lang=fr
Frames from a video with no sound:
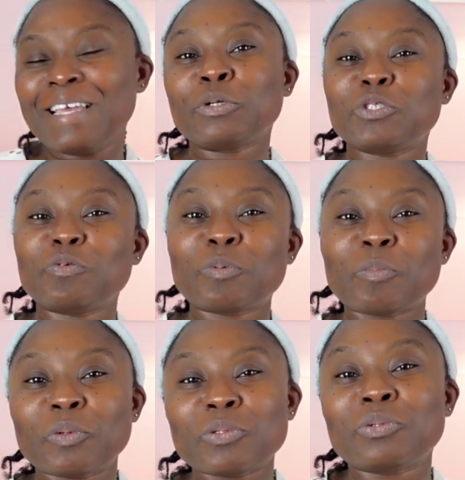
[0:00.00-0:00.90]
Donc je vous
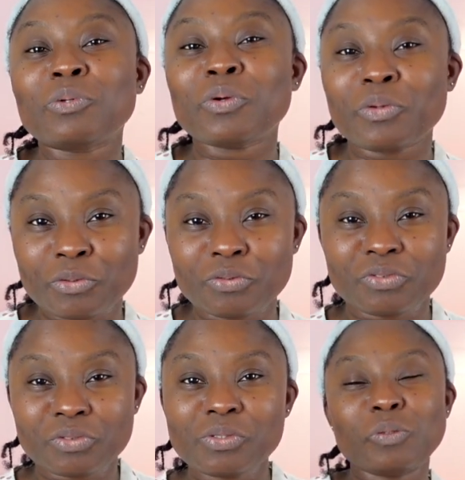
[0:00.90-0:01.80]
propose deux rendez-vous.